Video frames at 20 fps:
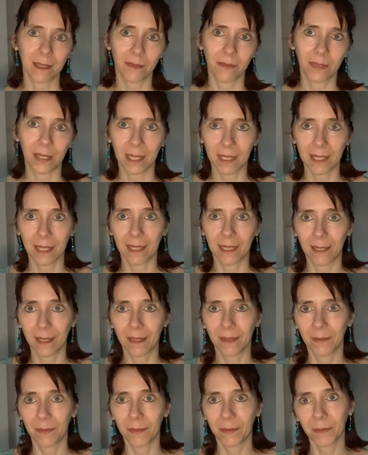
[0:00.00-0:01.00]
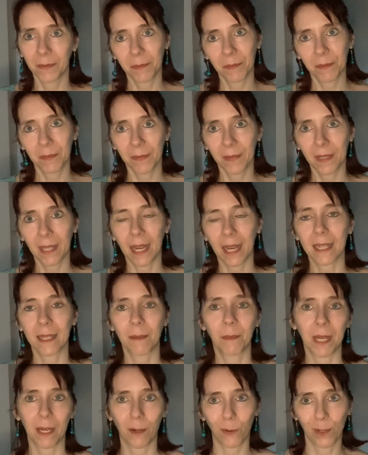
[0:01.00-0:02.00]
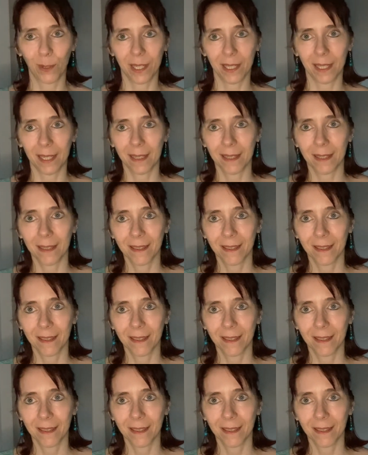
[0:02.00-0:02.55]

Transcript: vielleicht dann äh, gerade in den Bach runtergeht.